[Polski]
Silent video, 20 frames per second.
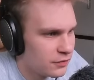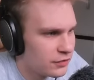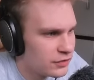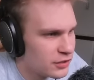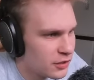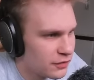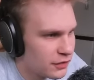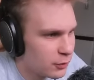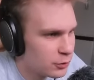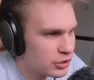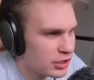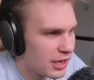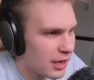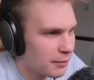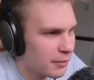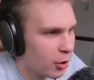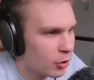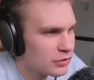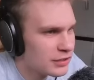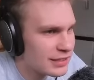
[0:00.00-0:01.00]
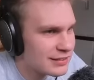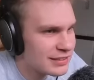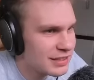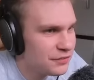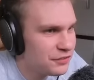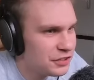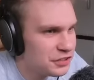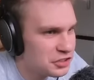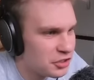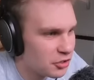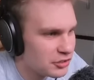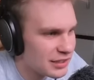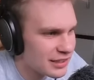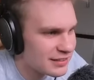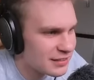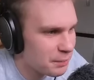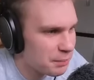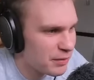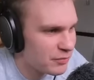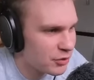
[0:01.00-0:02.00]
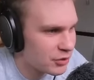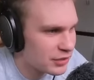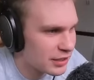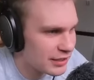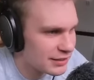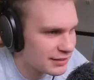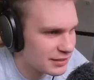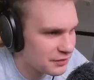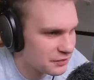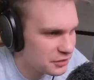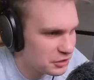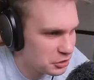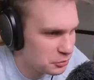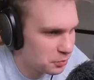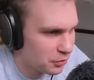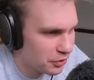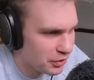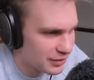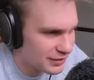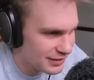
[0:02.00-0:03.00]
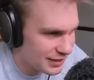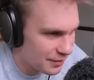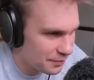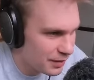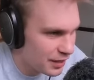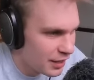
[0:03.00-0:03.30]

widzowie, uciekamy. Lamus, on nas nie widzi, on nas na pewno teraz nie widzi, bo Stary, jestem,